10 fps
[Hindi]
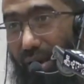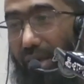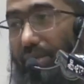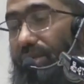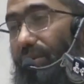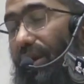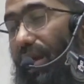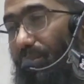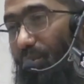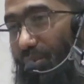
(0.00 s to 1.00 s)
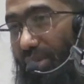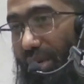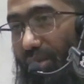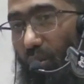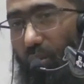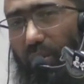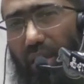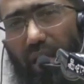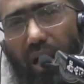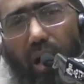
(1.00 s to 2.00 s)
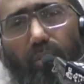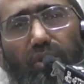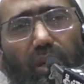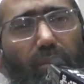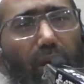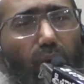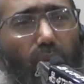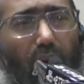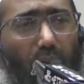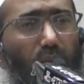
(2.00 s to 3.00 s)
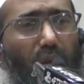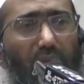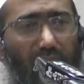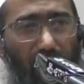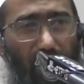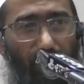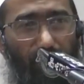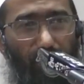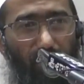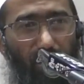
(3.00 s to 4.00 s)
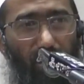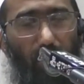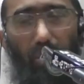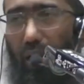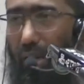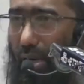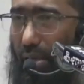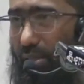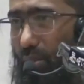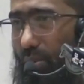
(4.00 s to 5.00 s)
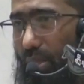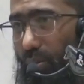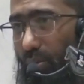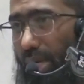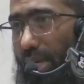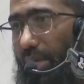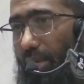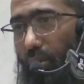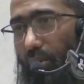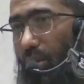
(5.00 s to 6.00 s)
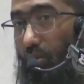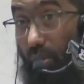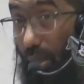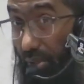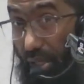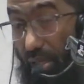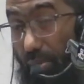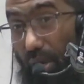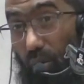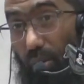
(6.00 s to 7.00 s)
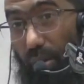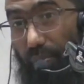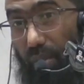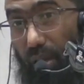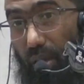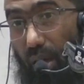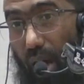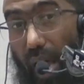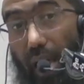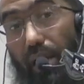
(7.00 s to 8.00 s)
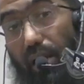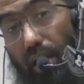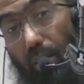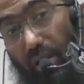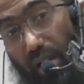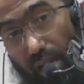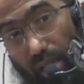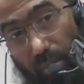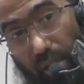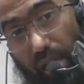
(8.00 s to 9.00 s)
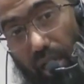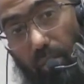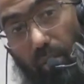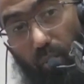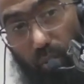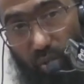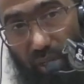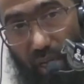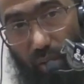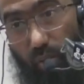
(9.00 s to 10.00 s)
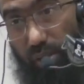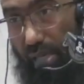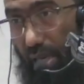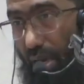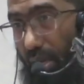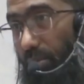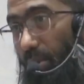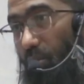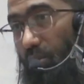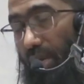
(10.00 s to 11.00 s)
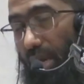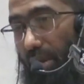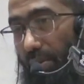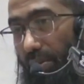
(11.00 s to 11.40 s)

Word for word: ऐसे सवाल पूछते हैं जो एक आम मुसलमान को मालूम होना चाहिए कि बाल काटने से रोज़ा टूटता कि नहीं टूटता उसको अभी तक नहीं मालूम है आयन रमदान के महीने में वो पूछ रहा है रोज़े की हालत में पूछ रहा है